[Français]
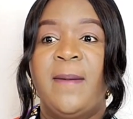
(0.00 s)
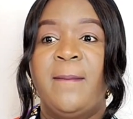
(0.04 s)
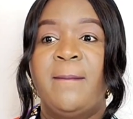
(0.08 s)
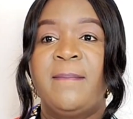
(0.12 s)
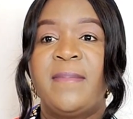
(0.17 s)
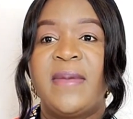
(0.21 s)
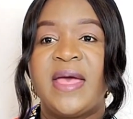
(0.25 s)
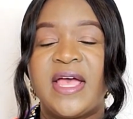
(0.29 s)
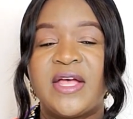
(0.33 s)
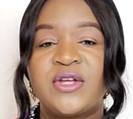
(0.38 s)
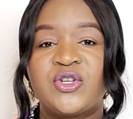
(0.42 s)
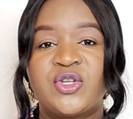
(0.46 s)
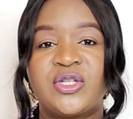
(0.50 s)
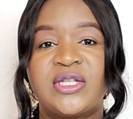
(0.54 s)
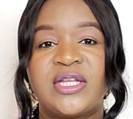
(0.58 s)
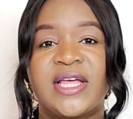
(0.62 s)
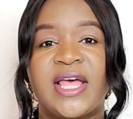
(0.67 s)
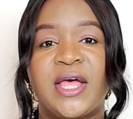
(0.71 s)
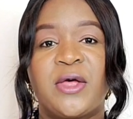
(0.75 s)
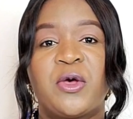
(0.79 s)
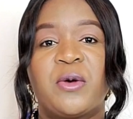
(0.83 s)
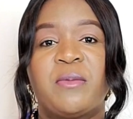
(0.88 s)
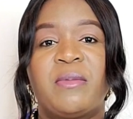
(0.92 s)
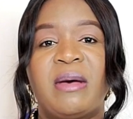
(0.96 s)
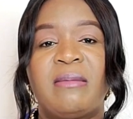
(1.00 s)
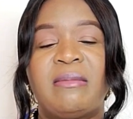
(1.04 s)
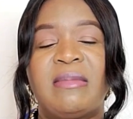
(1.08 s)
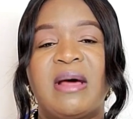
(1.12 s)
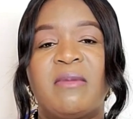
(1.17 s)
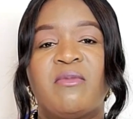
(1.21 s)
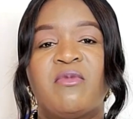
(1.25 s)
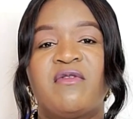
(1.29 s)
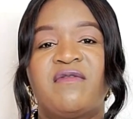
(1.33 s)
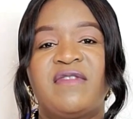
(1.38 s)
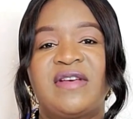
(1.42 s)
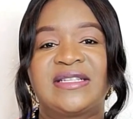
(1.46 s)
Mais je dirais que même la
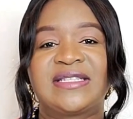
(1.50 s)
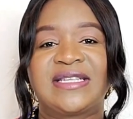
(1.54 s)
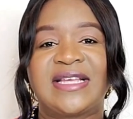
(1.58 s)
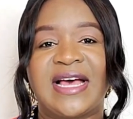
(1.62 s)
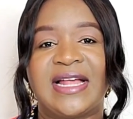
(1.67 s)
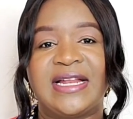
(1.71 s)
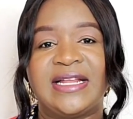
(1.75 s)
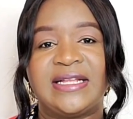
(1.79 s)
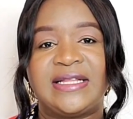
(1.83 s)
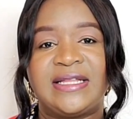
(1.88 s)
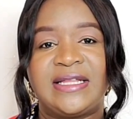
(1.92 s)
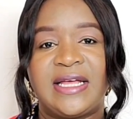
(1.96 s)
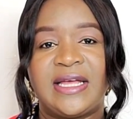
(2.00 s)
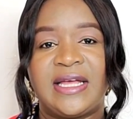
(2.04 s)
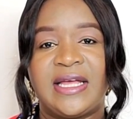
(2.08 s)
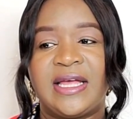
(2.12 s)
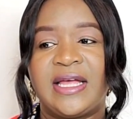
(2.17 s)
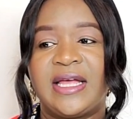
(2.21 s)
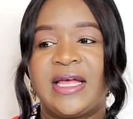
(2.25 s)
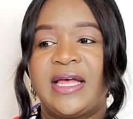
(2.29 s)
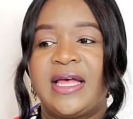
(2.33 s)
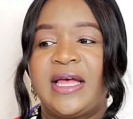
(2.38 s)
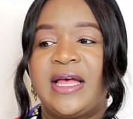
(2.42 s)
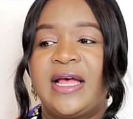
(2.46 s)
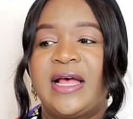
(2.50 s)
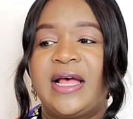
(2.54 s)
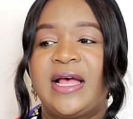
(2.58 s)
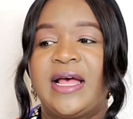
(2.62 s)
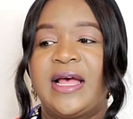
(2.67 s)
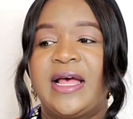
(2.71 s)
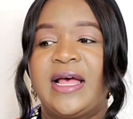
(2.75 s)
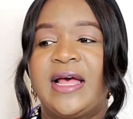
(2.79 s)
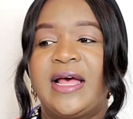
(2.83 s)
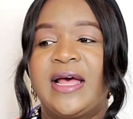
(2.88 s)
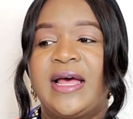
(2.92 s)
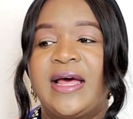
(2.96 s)
mauvaise qualité,
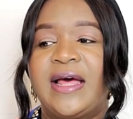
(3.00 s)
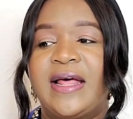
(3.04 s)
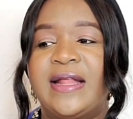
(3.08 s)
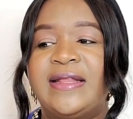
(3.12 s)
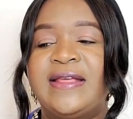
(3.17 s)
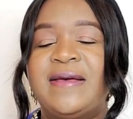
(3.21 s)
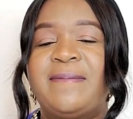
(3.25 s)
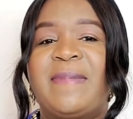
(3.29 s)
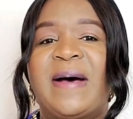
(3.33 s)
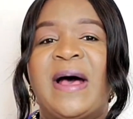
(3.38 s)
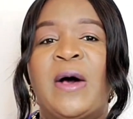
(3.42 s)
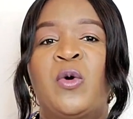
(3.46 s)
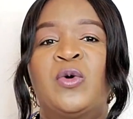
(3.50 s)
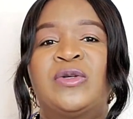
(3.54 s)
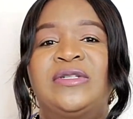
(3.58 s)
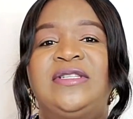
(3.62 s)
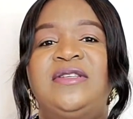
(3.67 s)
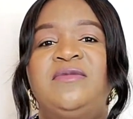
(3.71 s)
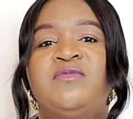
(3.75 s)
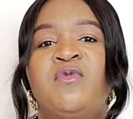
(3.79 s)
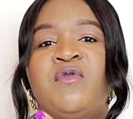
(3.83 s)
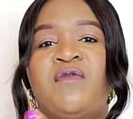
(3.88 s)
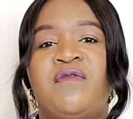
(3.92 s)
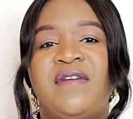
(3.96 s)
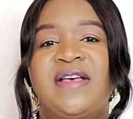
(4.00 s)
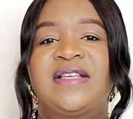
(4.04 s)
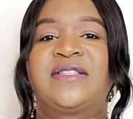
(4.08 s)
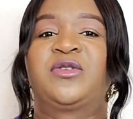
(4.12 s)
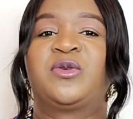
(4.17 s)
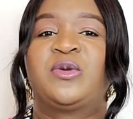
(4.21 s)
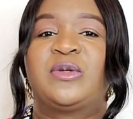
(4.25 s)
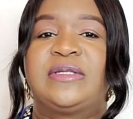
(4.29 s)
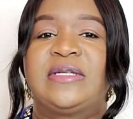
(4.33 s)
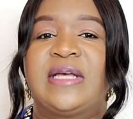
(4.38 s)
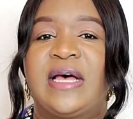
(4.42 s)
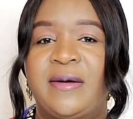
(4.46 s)
n'est pas aussi mauvaise
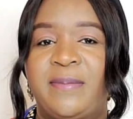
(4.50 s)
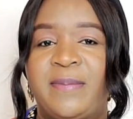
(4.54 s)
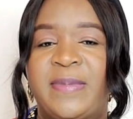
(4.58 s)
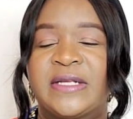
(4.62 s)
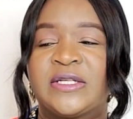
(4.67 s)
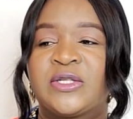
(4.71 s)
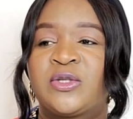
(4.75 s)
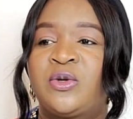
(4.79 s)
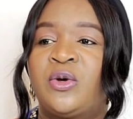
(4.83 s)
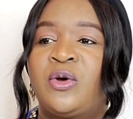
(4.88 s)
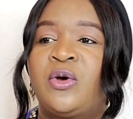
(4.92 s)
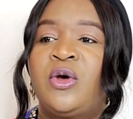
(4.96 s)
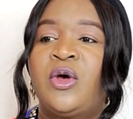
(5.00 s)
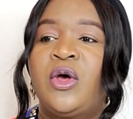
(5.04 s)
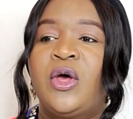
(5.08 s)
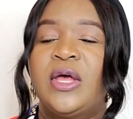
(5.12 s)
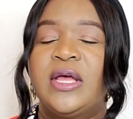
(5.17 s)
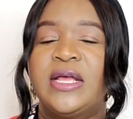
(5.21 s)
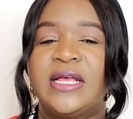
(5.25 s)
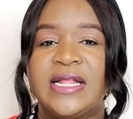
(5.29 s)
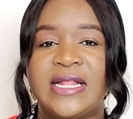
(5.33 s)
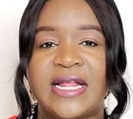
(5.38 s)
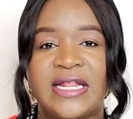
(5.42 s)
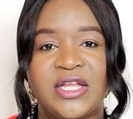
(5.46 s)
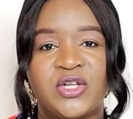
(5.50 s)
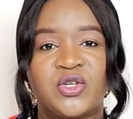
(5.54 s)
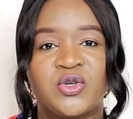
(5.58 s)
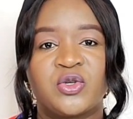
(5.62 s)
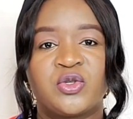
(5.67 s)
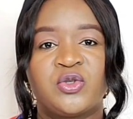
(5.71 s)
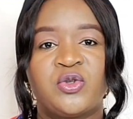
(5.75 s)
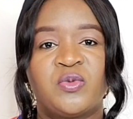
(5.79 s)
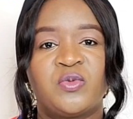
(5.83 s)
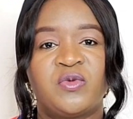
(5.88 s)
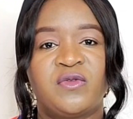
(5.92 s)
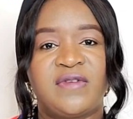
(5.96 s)
que ça. Parce qu'il y a des
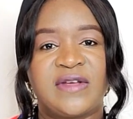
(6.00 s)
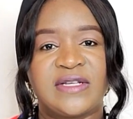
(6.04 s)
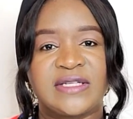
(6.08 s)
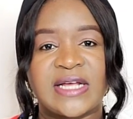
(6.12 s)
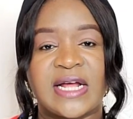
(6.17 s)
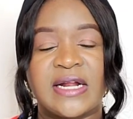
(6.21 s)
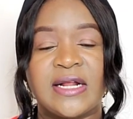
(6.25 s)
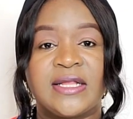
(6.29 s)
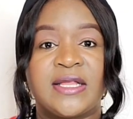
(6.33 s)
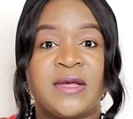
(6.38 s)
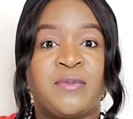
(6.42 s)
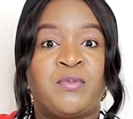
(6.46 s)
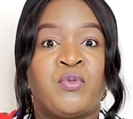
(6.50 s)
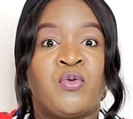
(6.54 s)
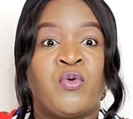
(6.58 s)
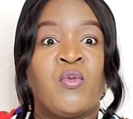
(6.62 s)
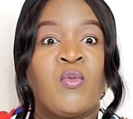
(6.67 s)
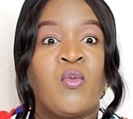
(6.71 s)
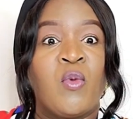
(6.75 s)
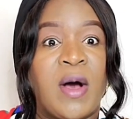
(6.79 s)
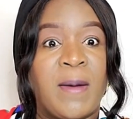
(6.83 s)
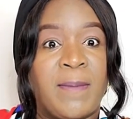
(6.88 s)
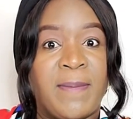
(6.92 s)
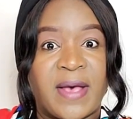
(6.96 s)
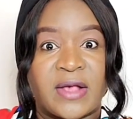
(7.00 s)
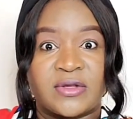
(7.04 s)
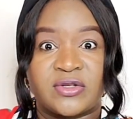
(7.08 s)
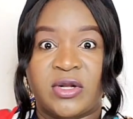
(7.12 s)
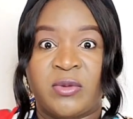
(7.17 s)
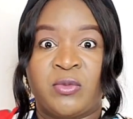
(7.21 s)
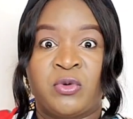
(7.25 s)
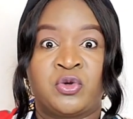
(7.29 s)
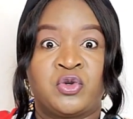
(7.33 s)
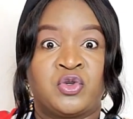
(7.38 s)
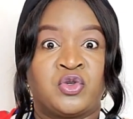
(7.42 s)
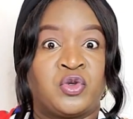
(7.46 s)
choses de mauvaise qualité pour moi
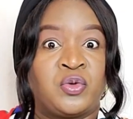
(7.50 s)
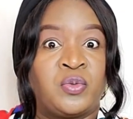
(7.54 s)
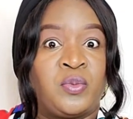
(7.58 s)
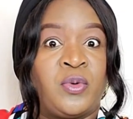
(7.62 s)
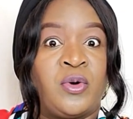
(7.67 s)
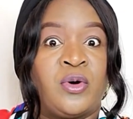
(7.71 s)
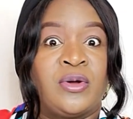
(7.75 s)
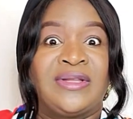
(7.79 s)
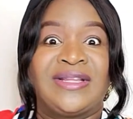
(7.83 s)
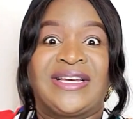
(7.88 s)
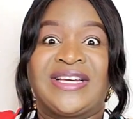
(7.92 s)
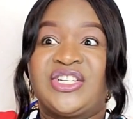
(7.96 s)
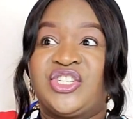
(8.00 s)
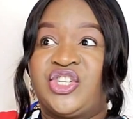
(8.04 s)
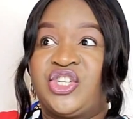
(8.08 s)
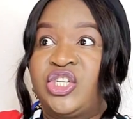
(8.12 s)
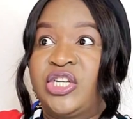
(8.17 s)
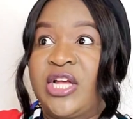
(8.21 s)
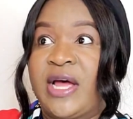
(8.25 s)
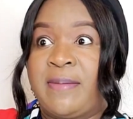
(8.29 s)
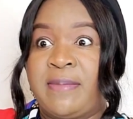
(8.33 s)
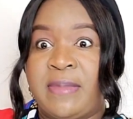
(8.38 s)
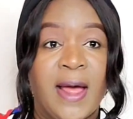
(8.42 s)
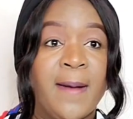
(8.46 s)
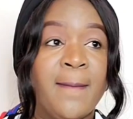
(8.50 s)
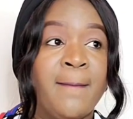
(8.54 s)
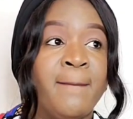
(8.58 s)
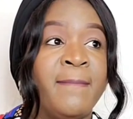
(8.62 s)
personnellement que je ne prendrai jamais.